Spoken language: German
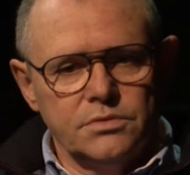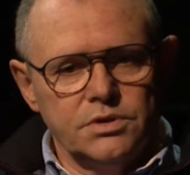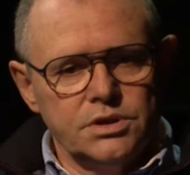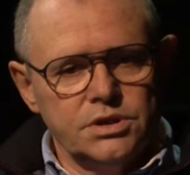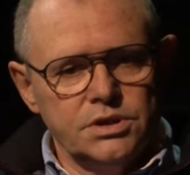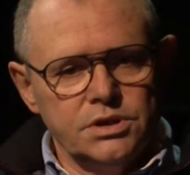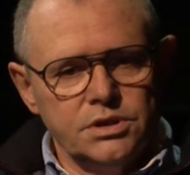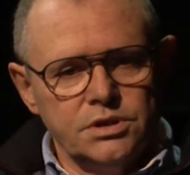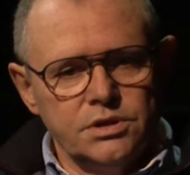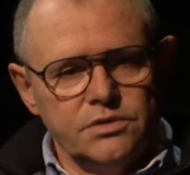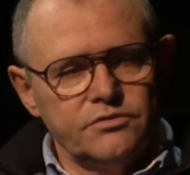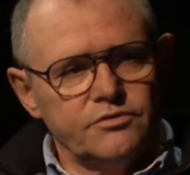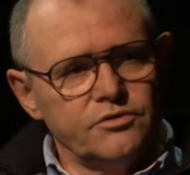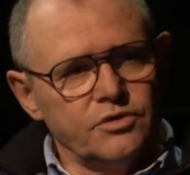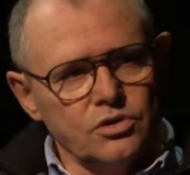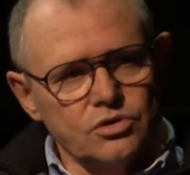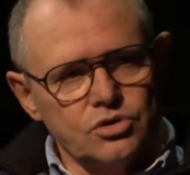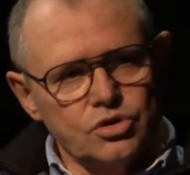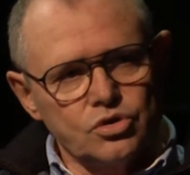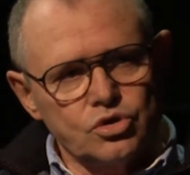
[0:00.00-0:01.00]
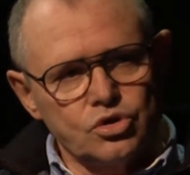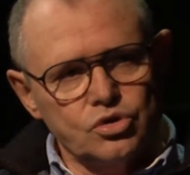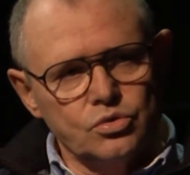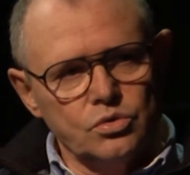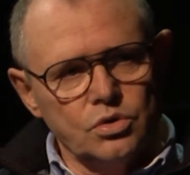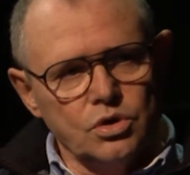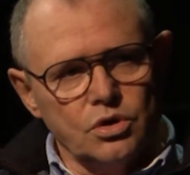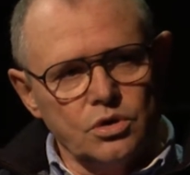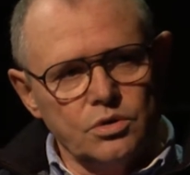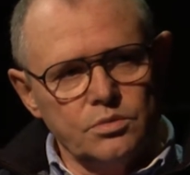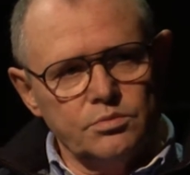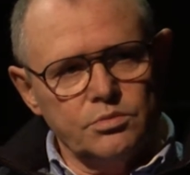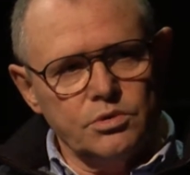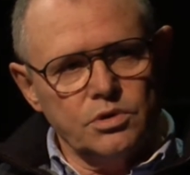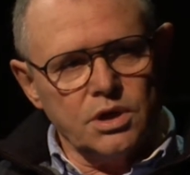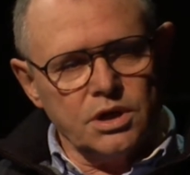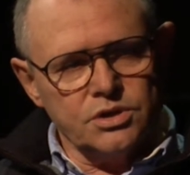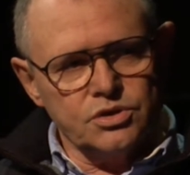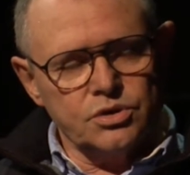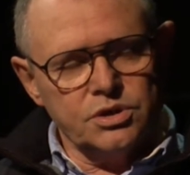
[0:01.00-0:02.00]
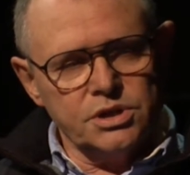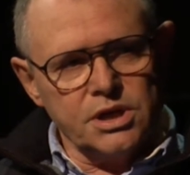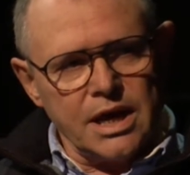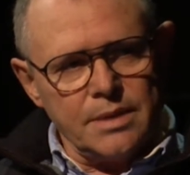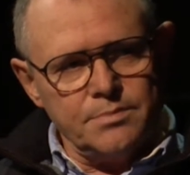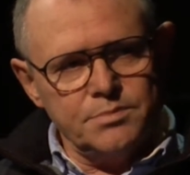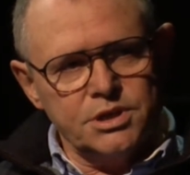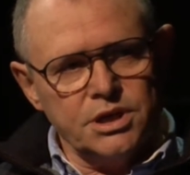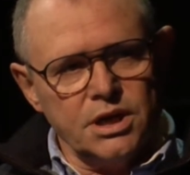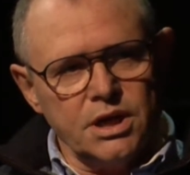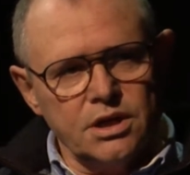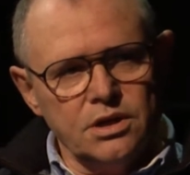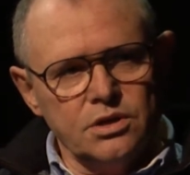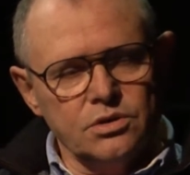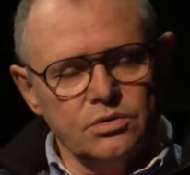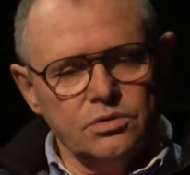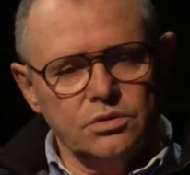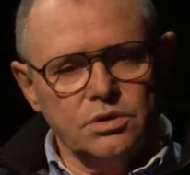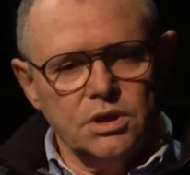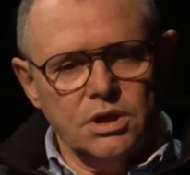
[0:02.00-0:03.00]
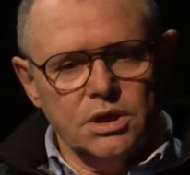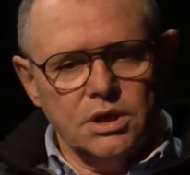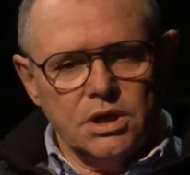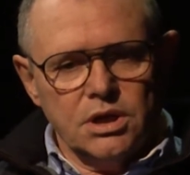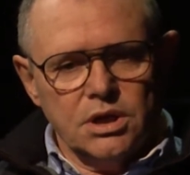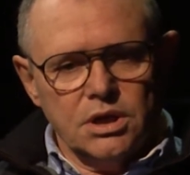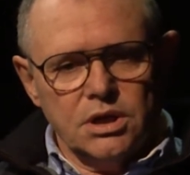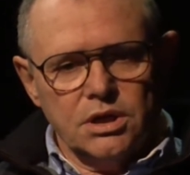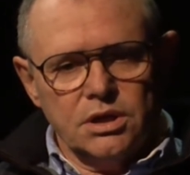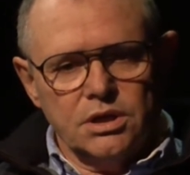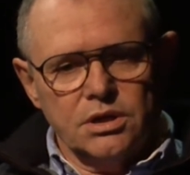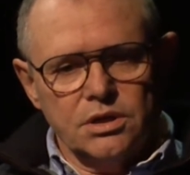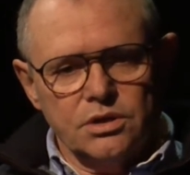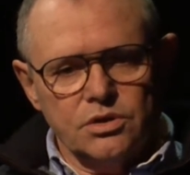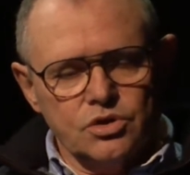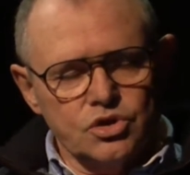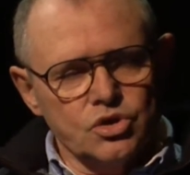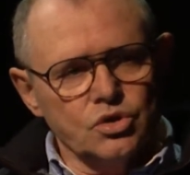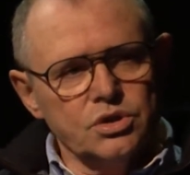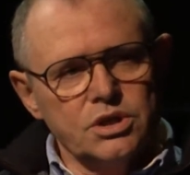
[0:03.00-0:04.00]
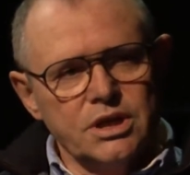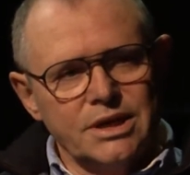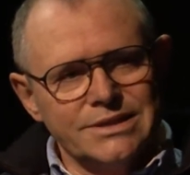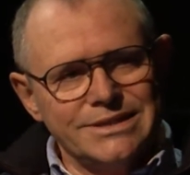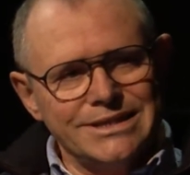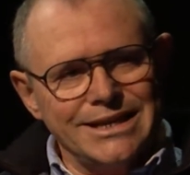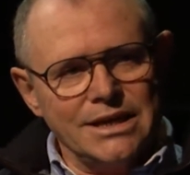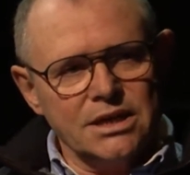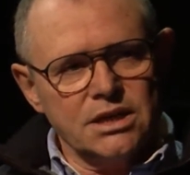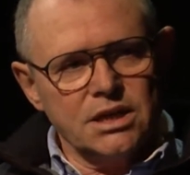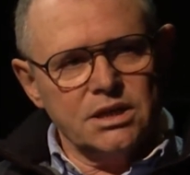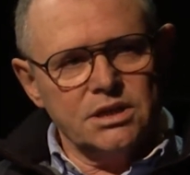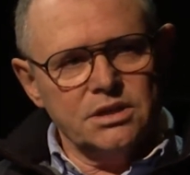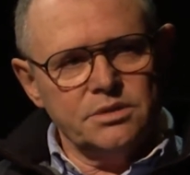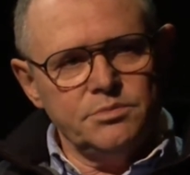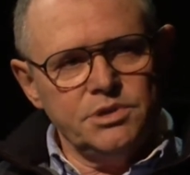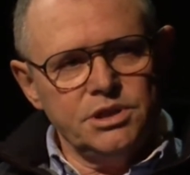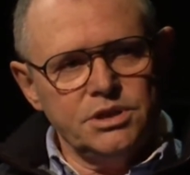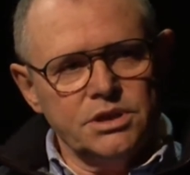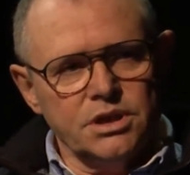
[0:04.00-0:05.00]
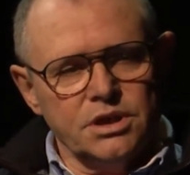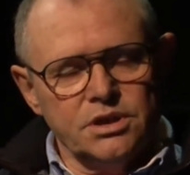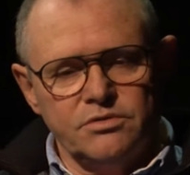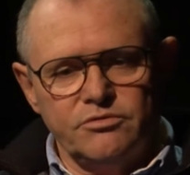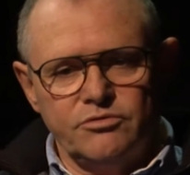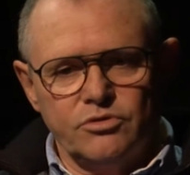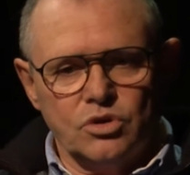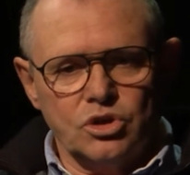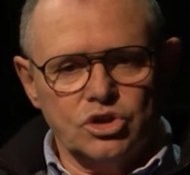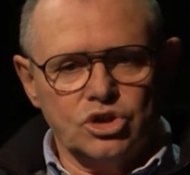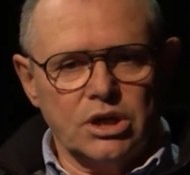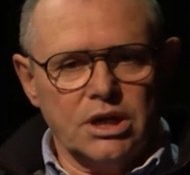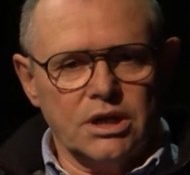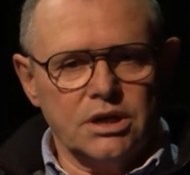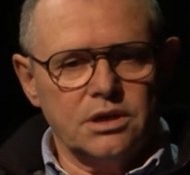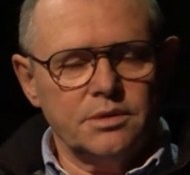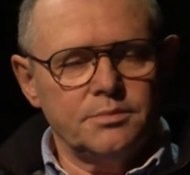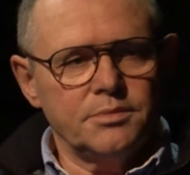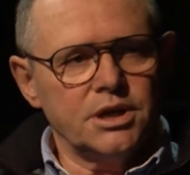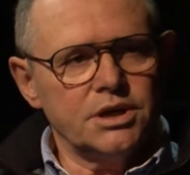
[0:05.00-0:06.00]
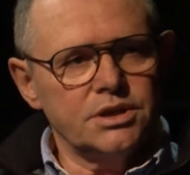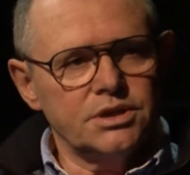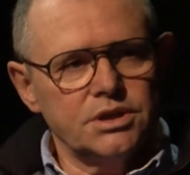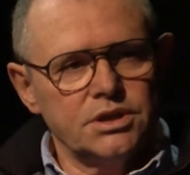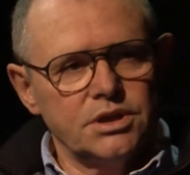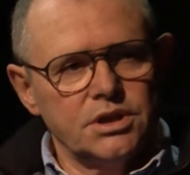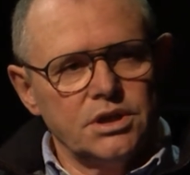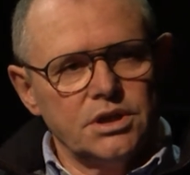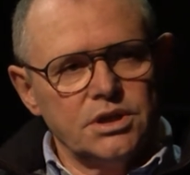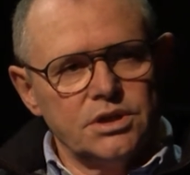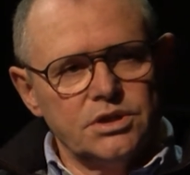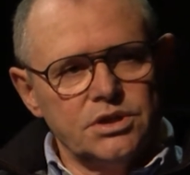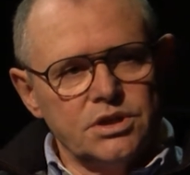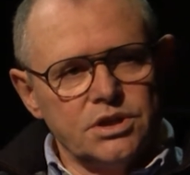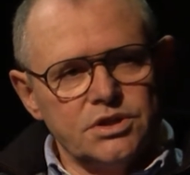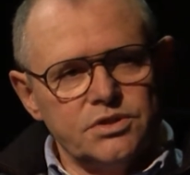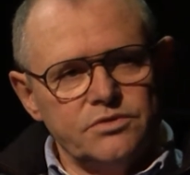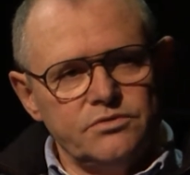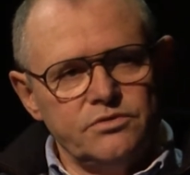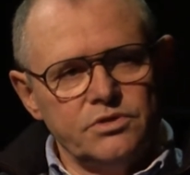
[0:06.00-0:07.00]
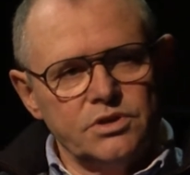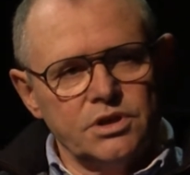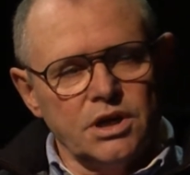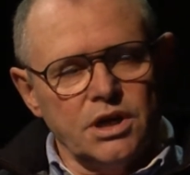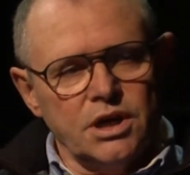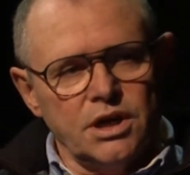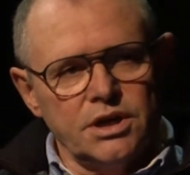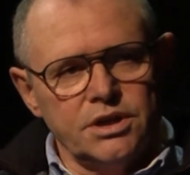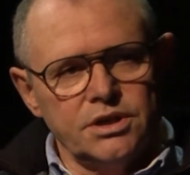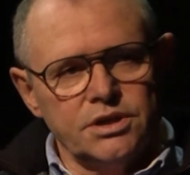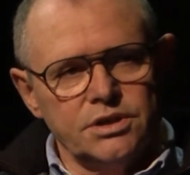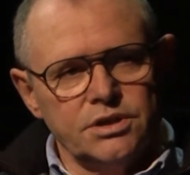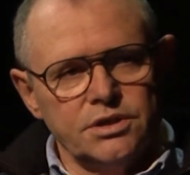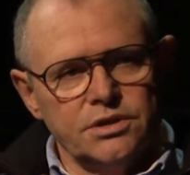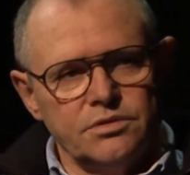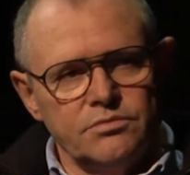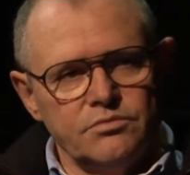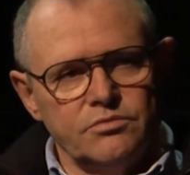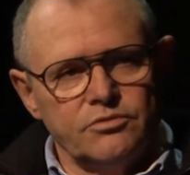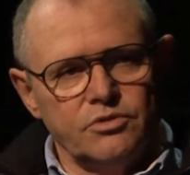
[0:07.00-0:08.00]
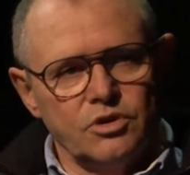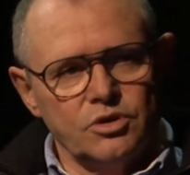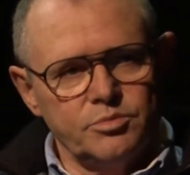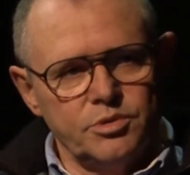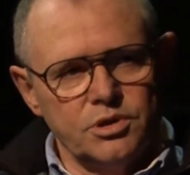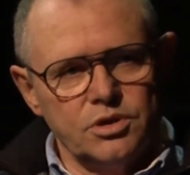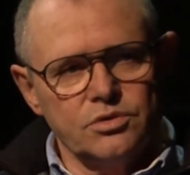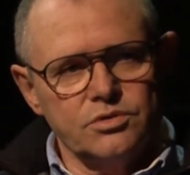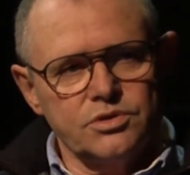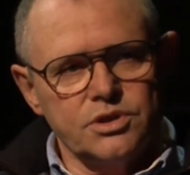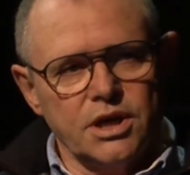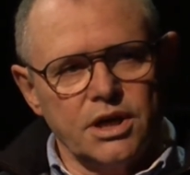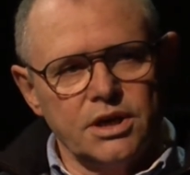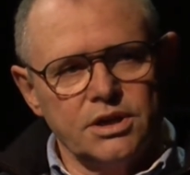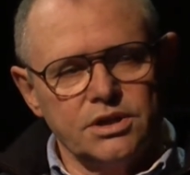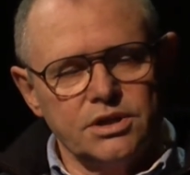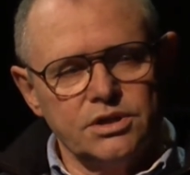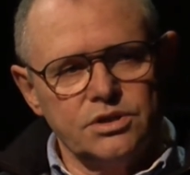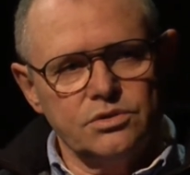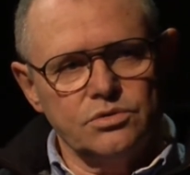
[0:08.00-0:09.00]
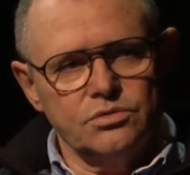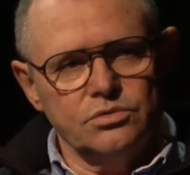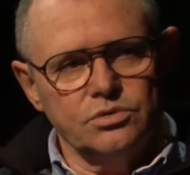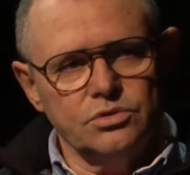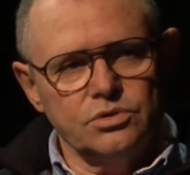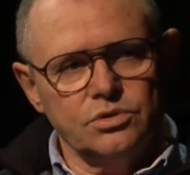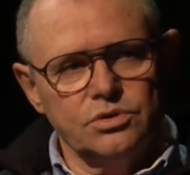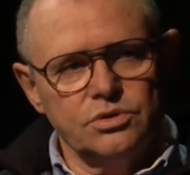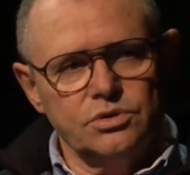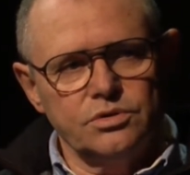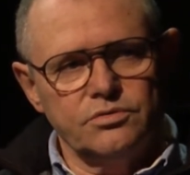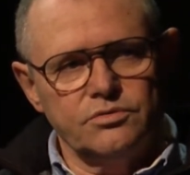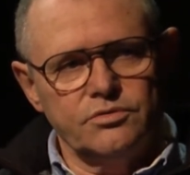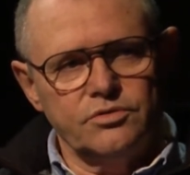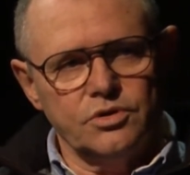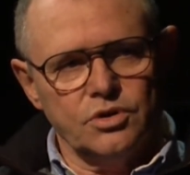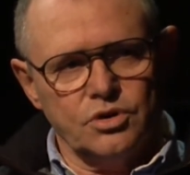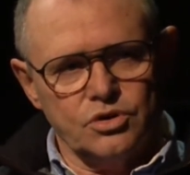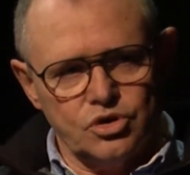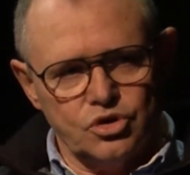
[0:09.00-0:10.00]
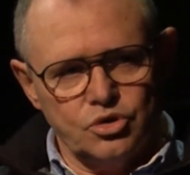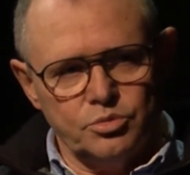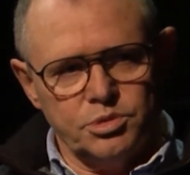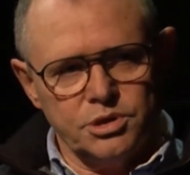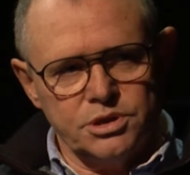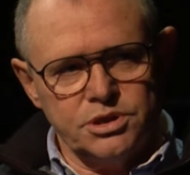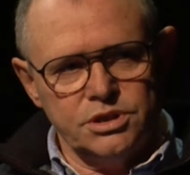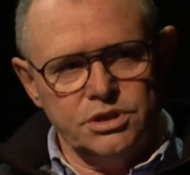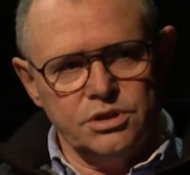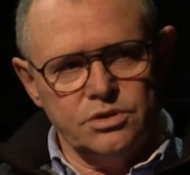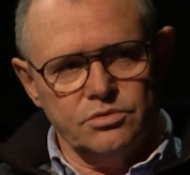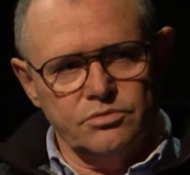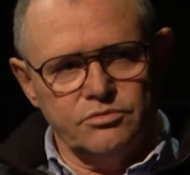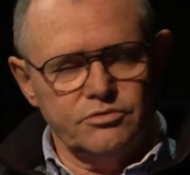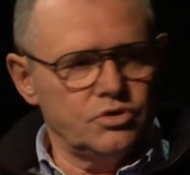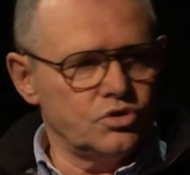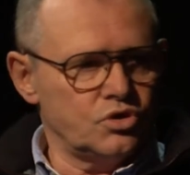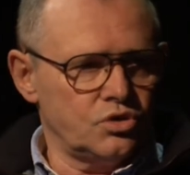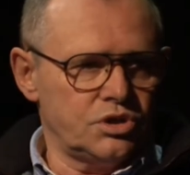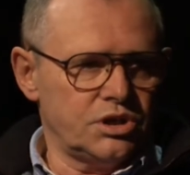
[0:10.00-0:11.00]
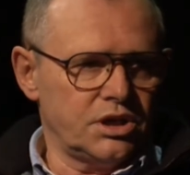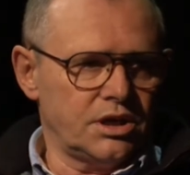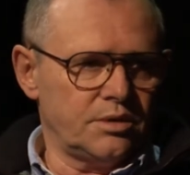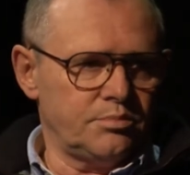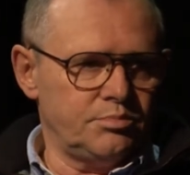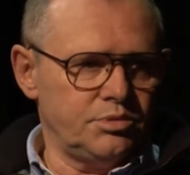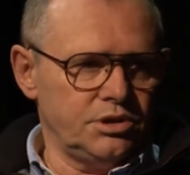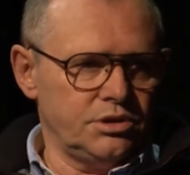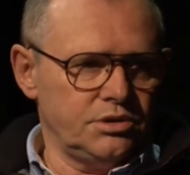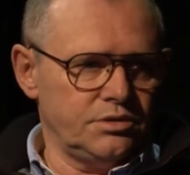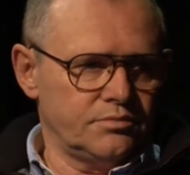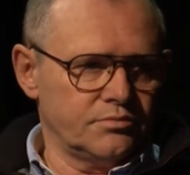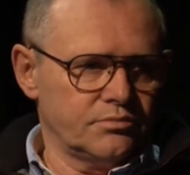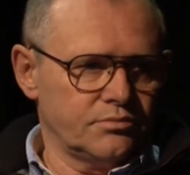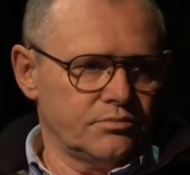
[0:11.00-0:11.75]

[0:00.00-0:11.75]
die Volkshochschule Oldenburg, also die Abteilung äh, Gesundheitsakademie, dann den Vorschlag gemacht, dass wir eine Fortbildungseinrichtung gründen für Osteopathie und Physiotherapie.